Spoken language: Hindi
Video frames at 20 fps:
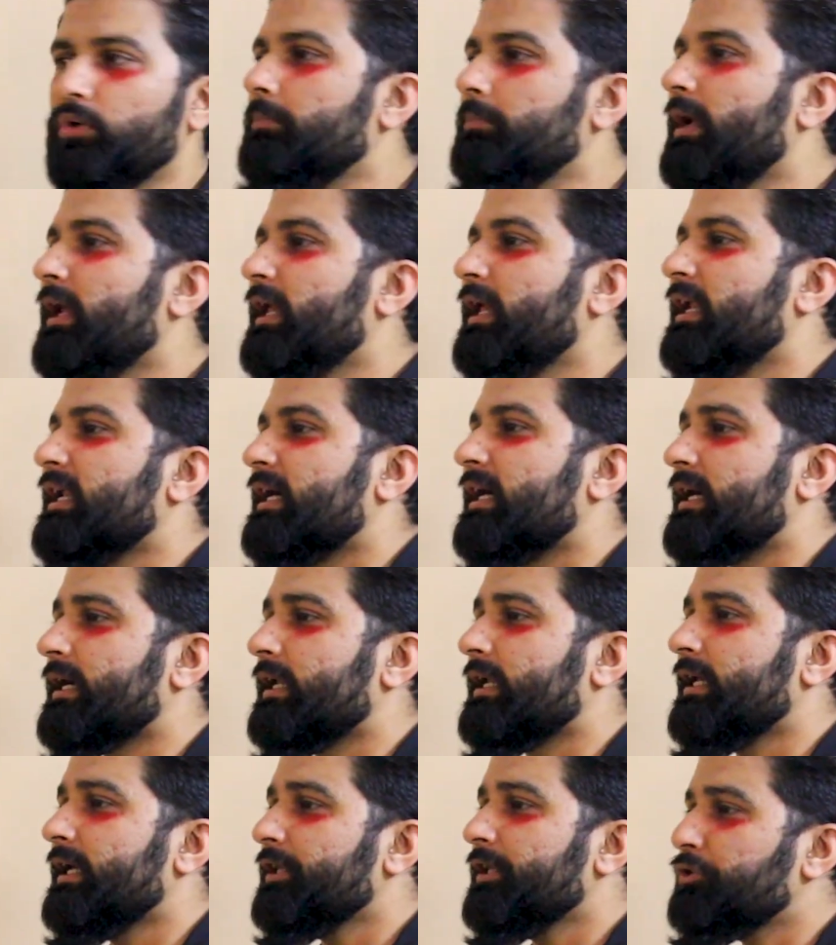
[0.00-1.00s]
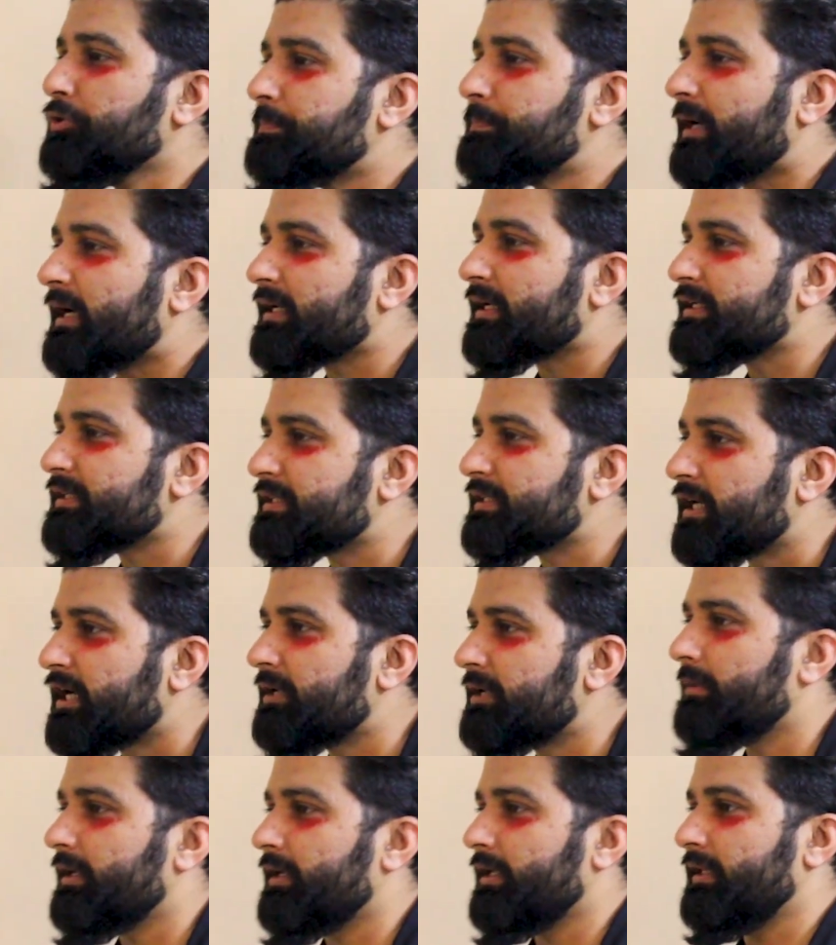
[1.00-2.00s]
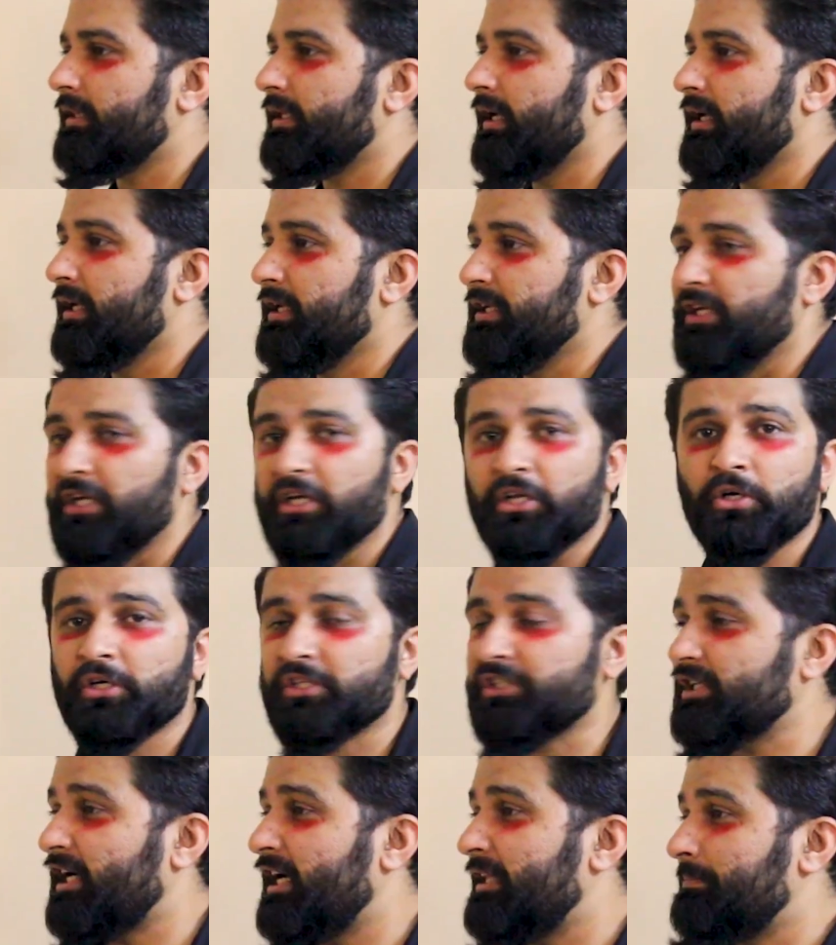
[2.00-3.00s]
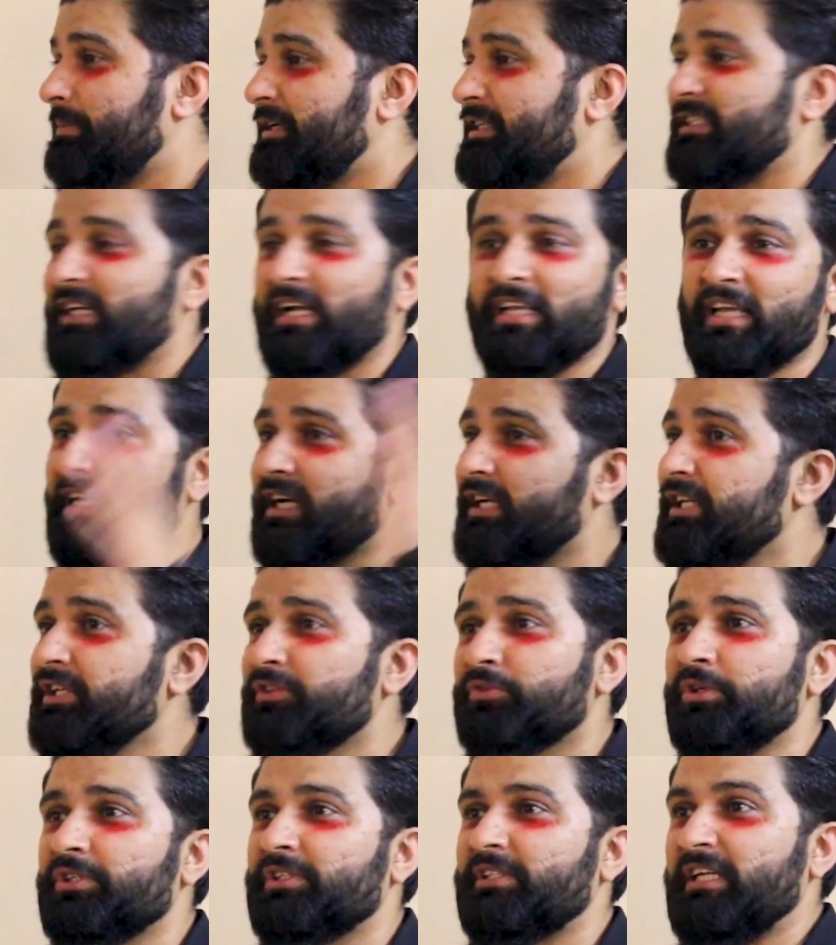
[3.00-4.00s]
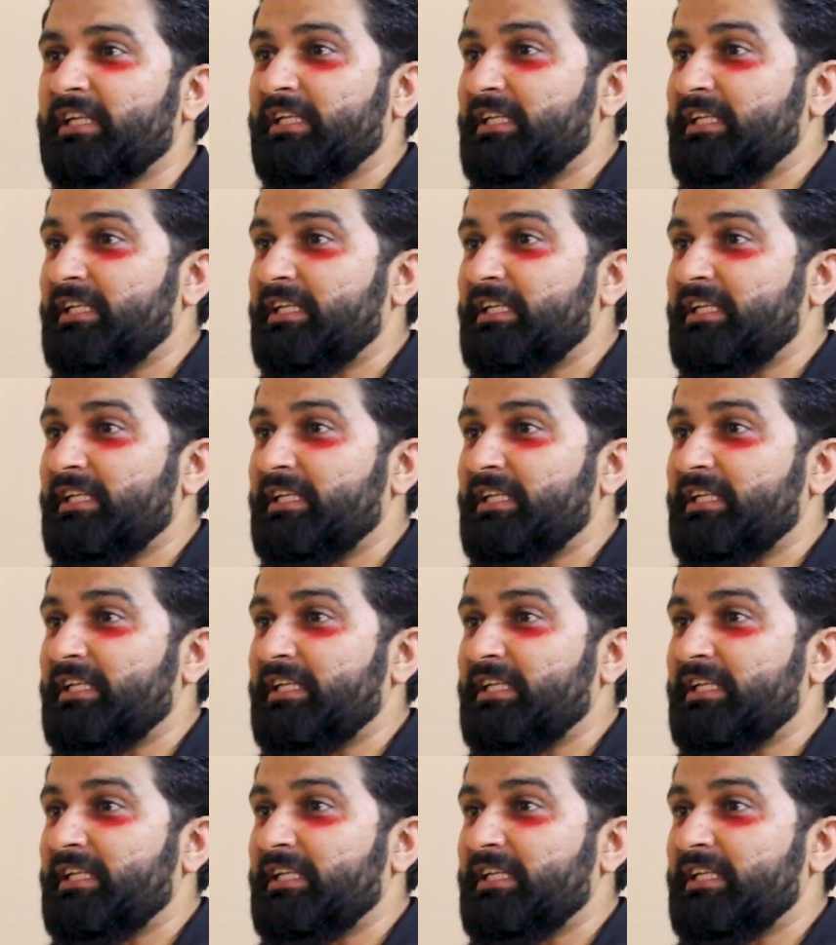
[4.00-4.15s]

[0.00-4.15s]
तो मेरे लाडले तू पाकिस्तान में रहता है ये लोग चांद पर जाने का नहीं सोचते